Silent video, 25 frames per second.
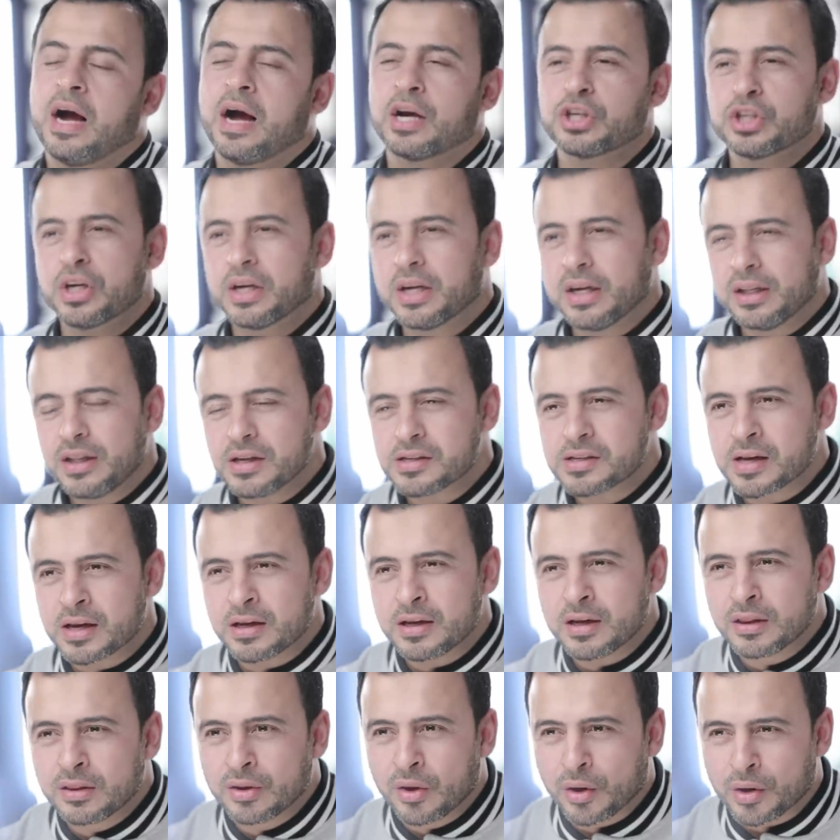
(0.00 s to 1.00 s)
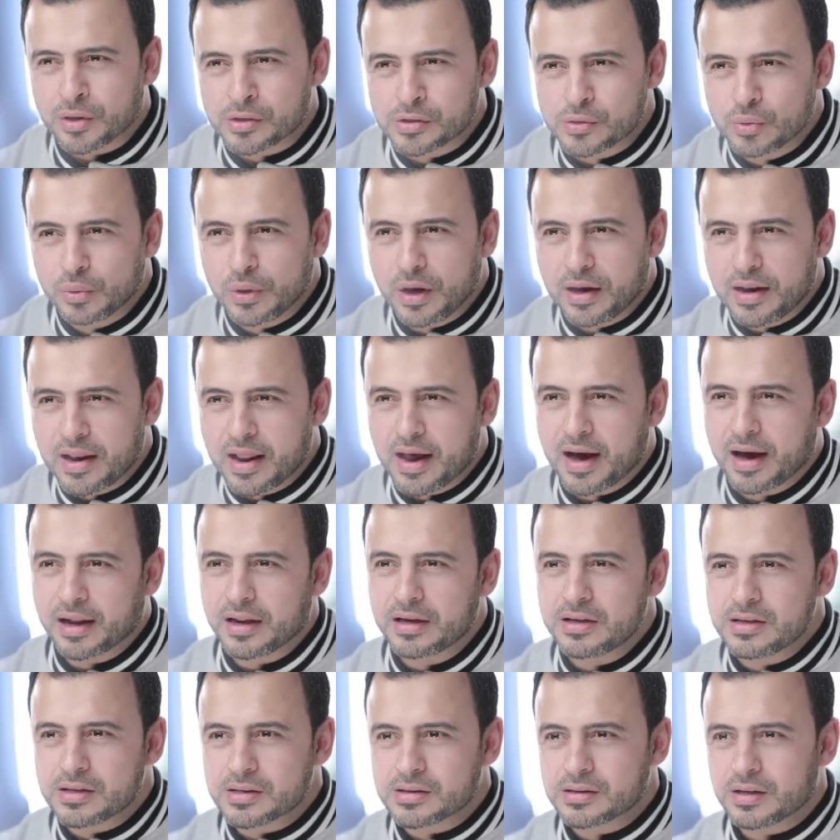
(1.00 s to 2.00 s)
عشان كده سيدنا رسول الله
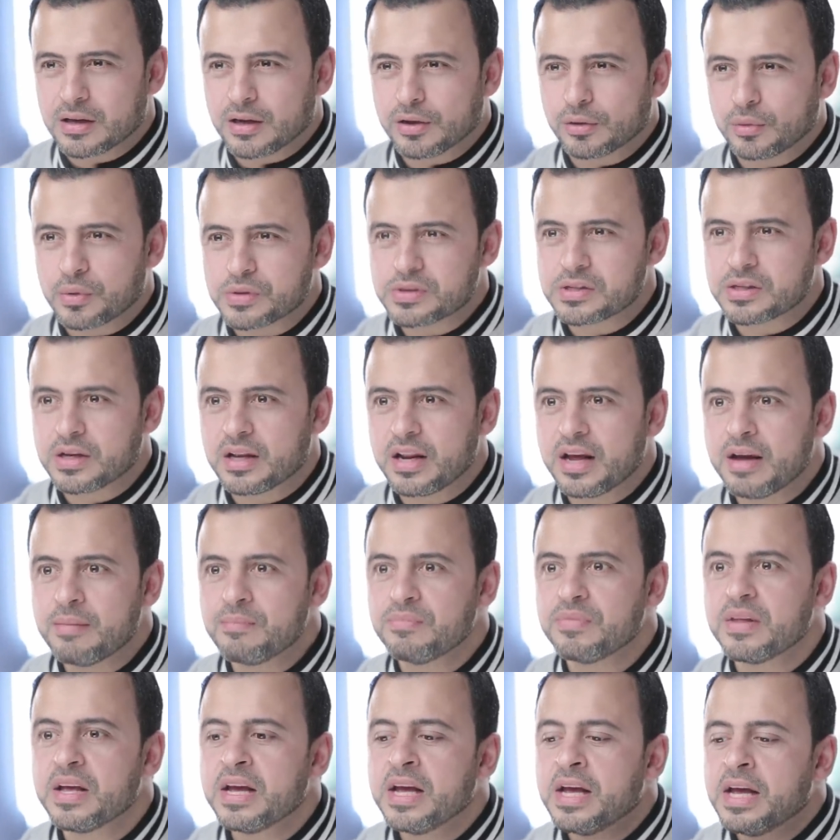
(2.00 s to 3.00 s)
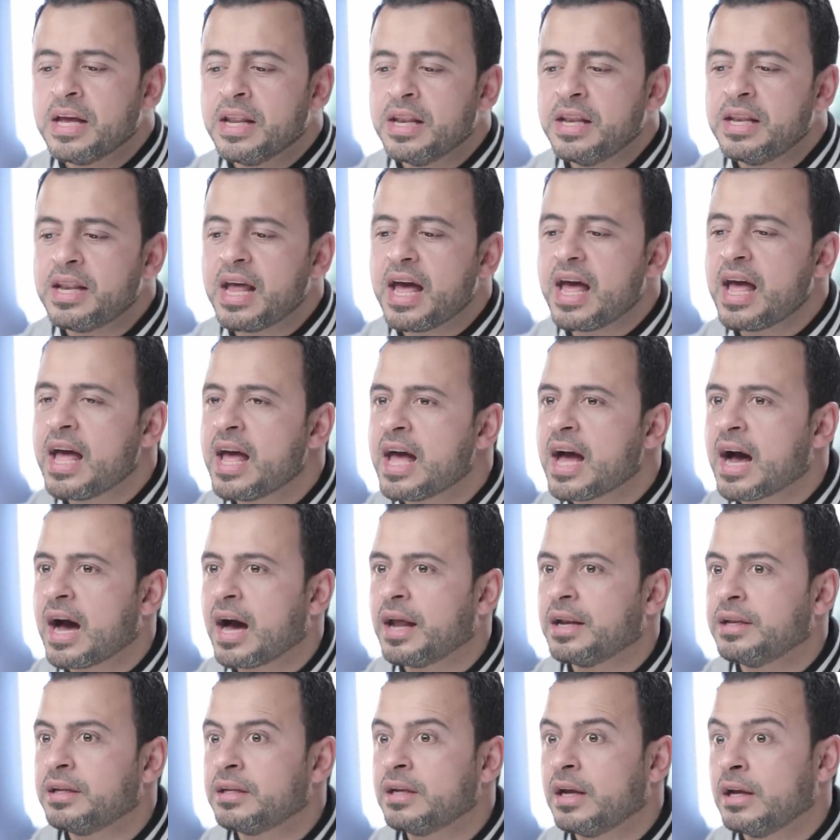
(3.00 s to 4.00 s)
عليه الصلاه والسلام نهى
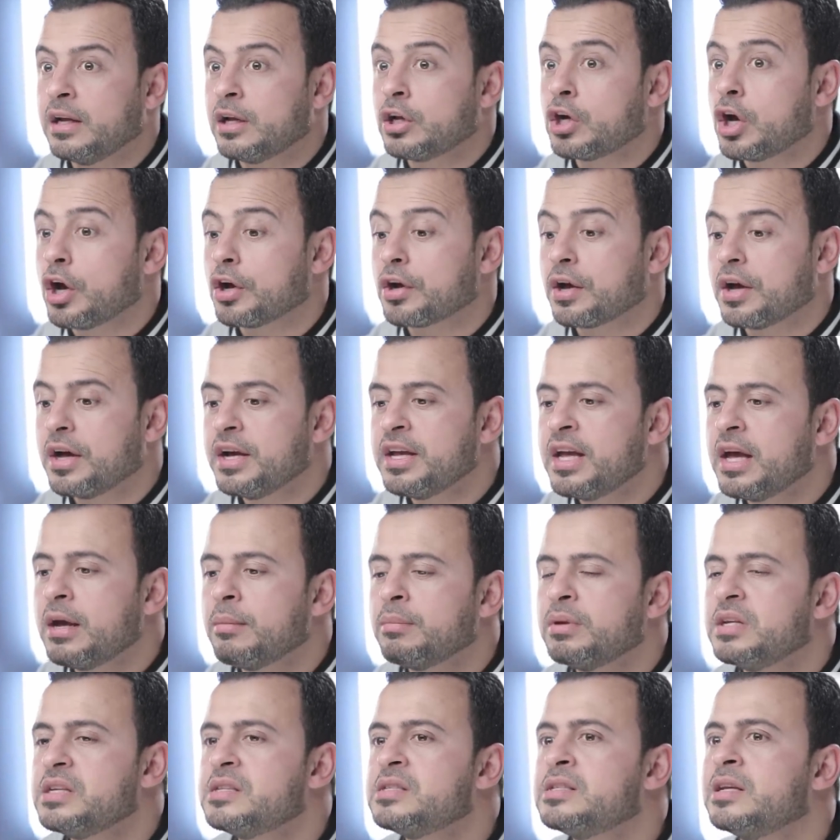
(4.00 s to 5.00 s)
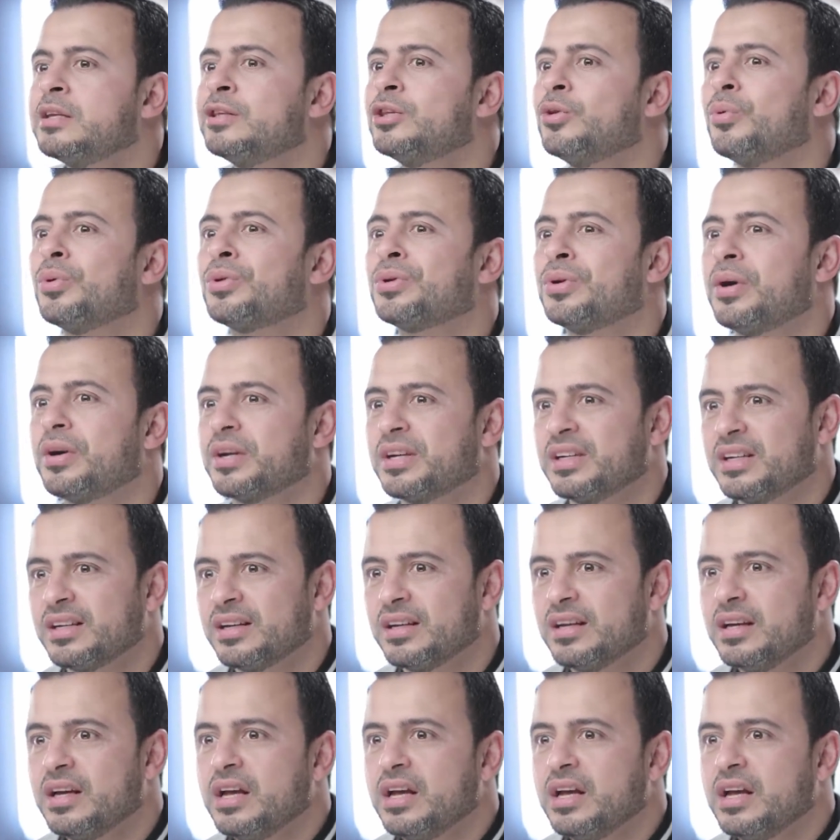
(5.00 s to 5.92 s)
عن الكراهيه بين الست والراجل